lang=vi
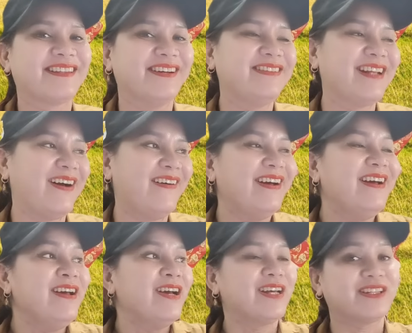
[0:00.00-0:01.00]
tưởng đâu
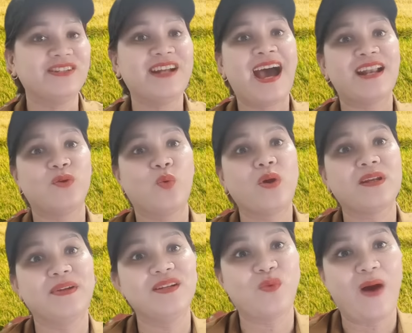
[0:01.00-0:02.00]
tưởng đâu Hollywood ở
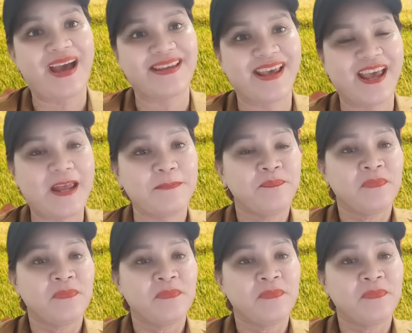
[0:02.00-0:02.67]
bên nước ngoài về